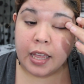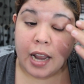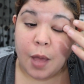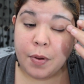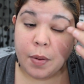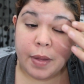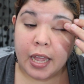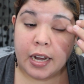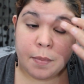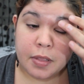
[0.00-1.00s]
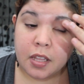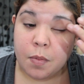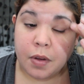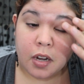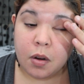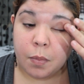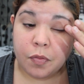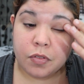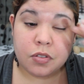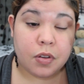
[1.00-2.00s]
que las probé y realmente como que no
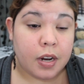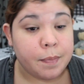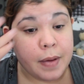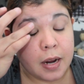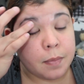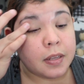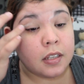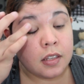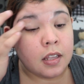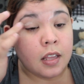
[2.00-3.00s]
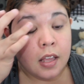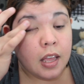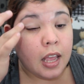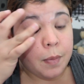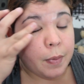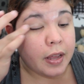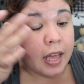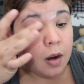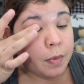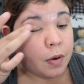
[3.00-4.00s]
me funcionan para mí y pues
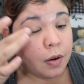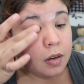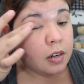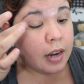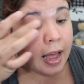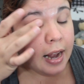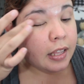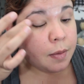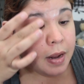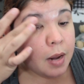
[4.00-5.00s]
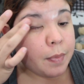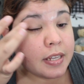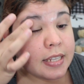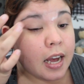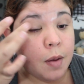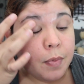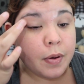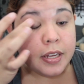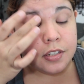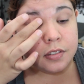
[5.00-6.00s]
que a lo mejor alguien más le puede sacar
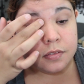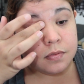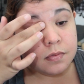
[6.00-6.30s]
provecho